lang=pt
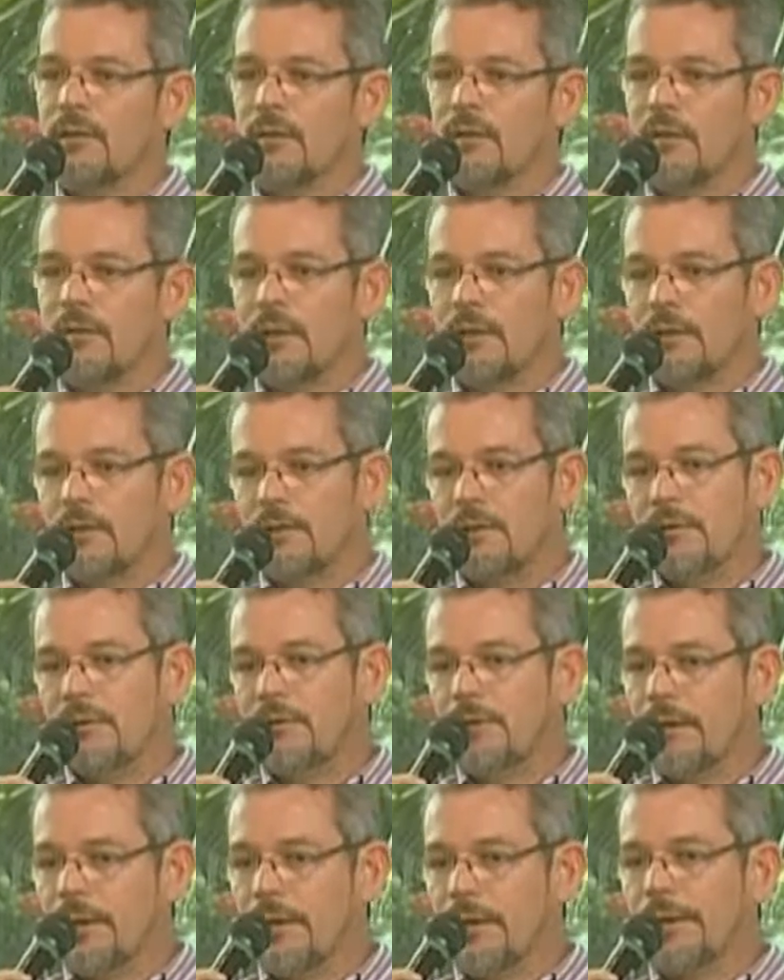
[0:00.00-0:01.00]
é,
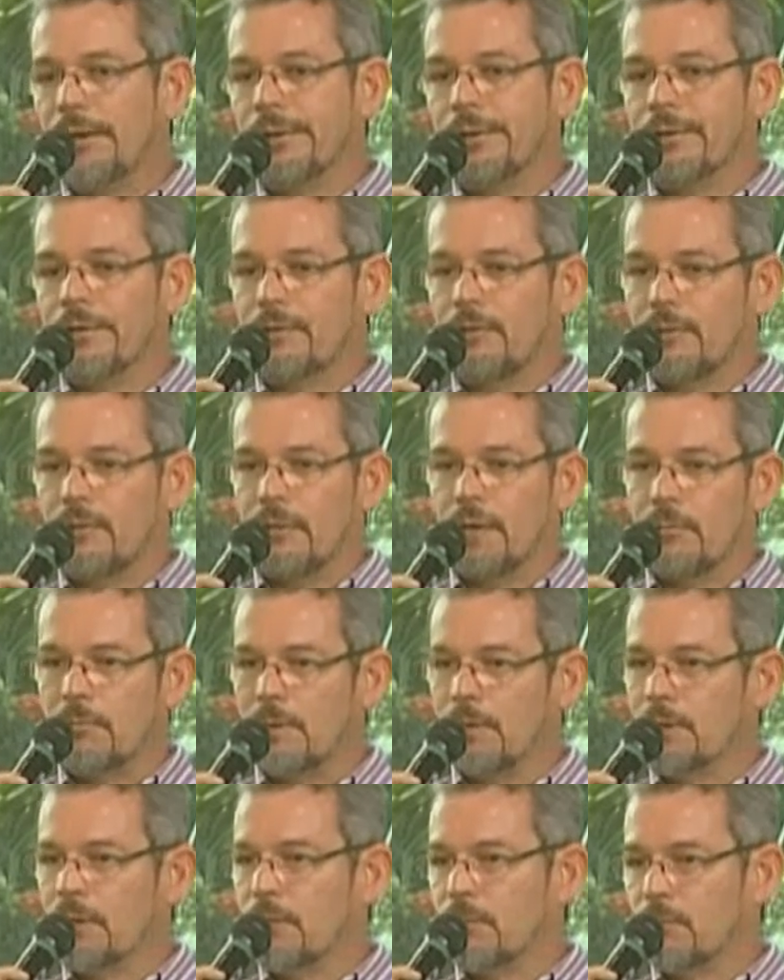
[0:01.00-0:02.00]
da
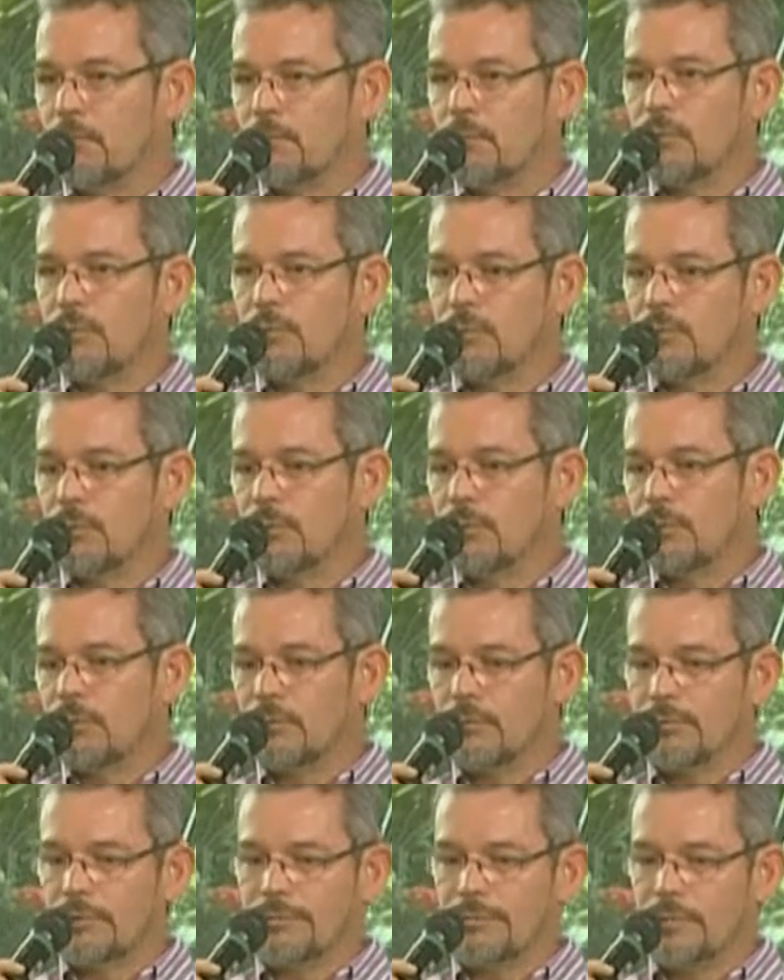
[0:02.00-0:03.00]
demanda por,
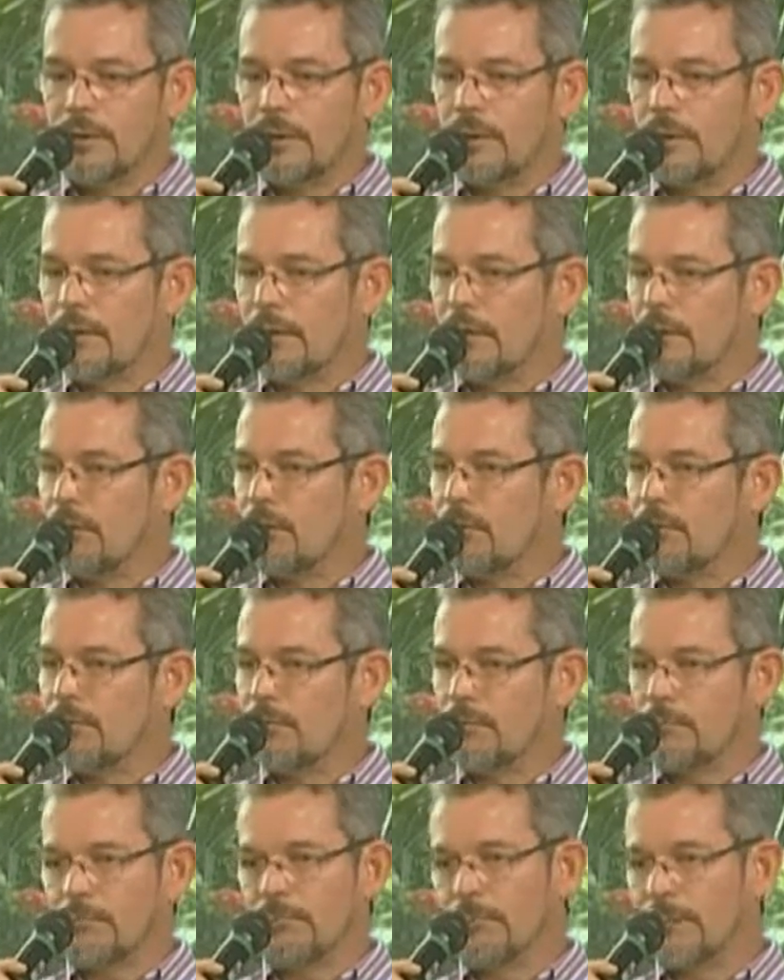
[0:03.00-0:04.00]
por é,
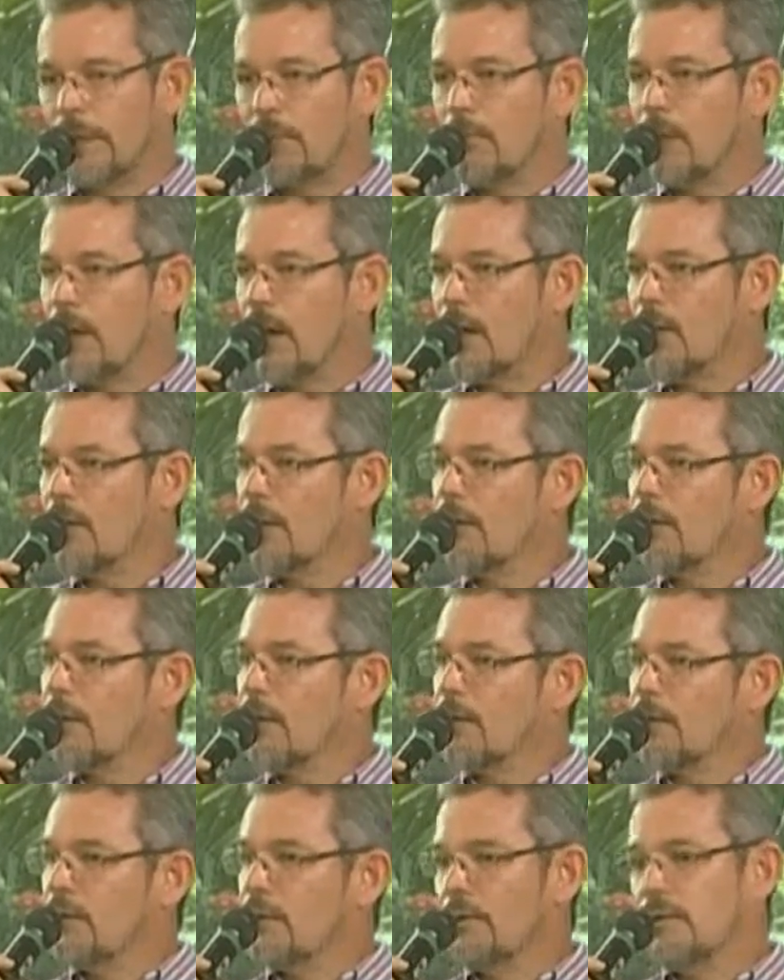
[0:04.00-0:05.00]
trabalho
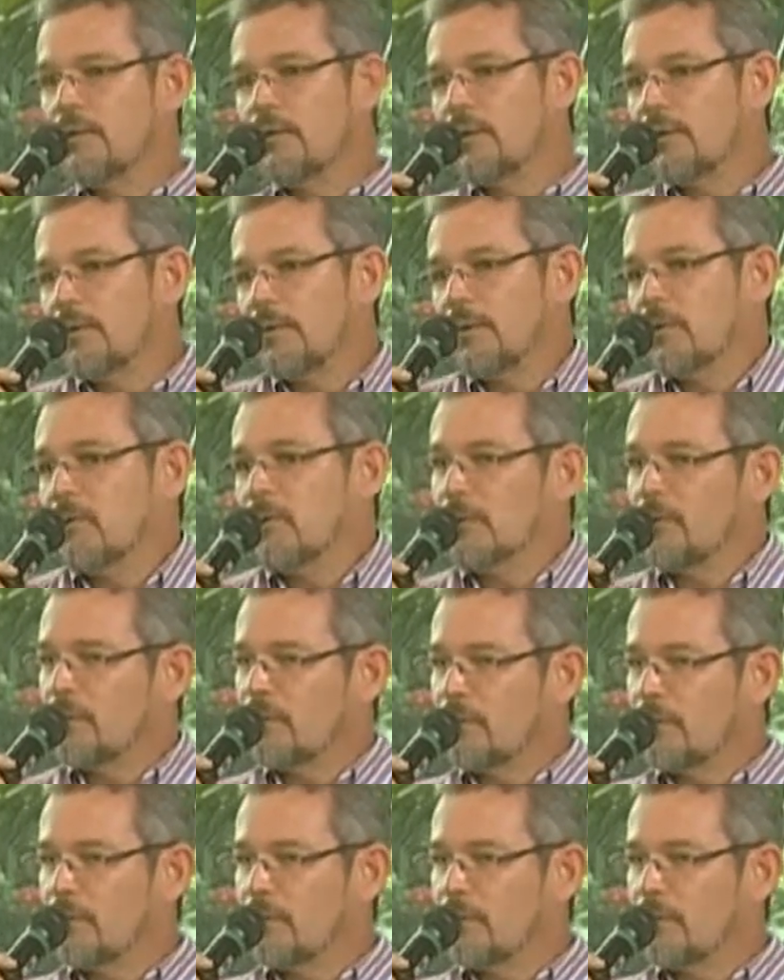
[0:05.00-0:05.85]
e as pessoas